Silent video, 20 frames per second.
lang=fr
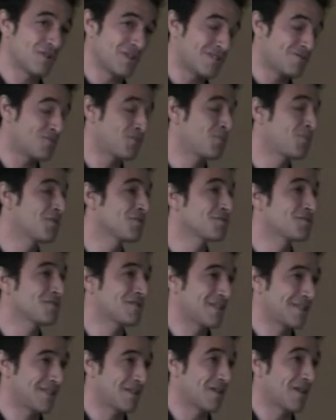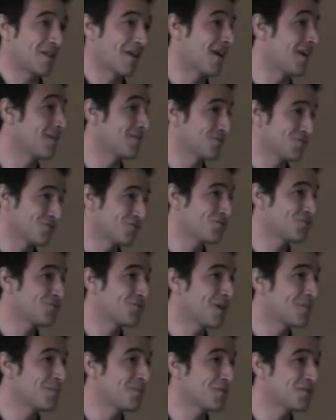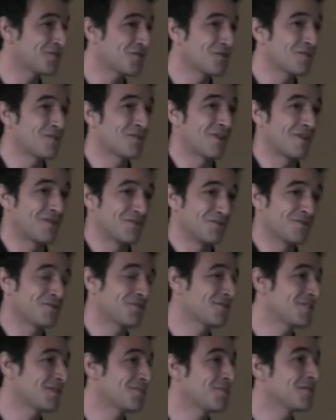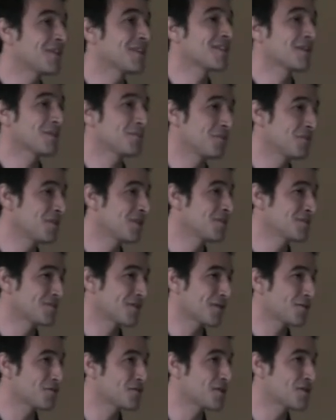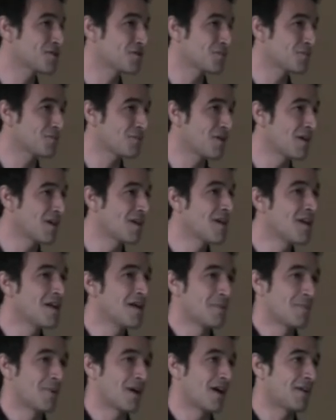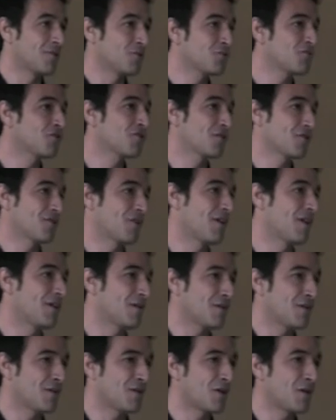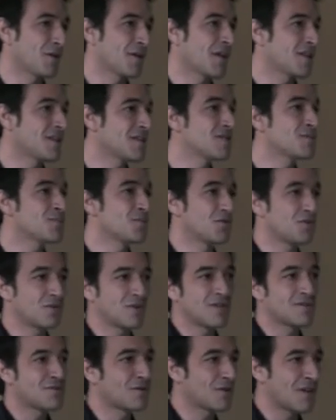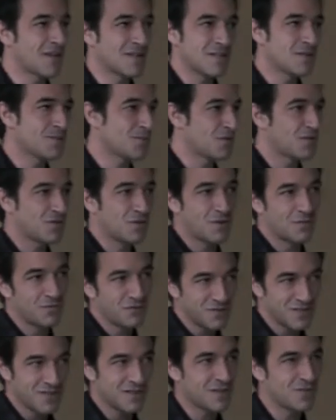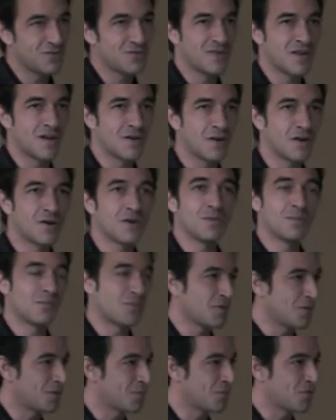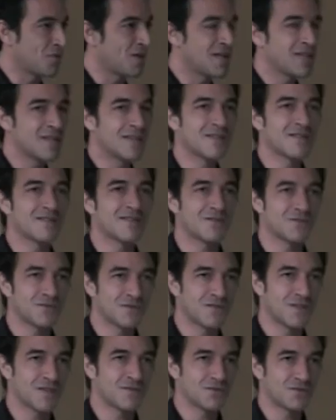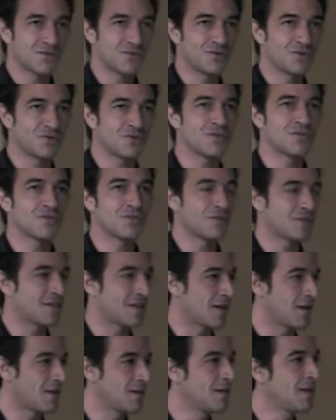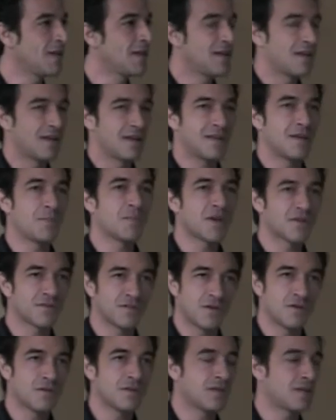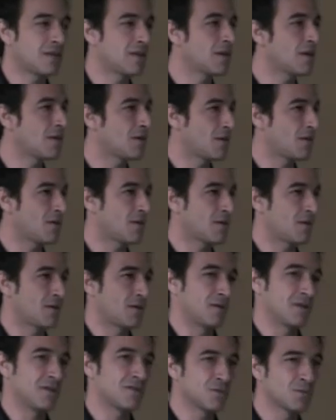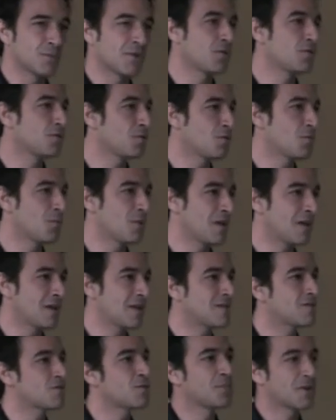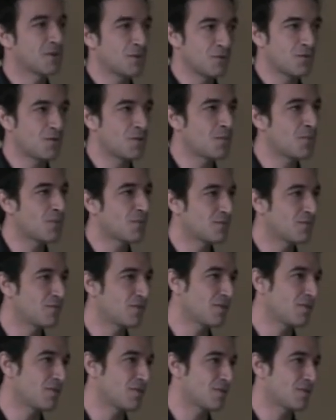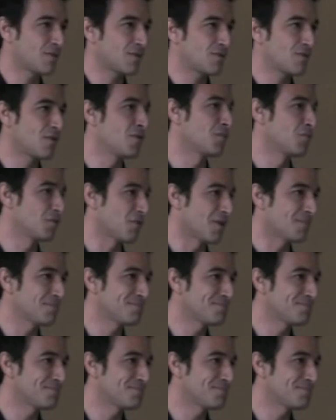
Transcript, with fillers: et je pense que cette toujours important le sentiment d'être épaulé dans sa recherche d'emploi par un autre euh, organisme que les organismes, comme vous citiez tout à l'heure, Pôle emploi. Il y a des associations aujourd'hui sur le terrain et des personnes qui, euh, qui sont préoccupées, qui se préoccupent de, de l'emploi.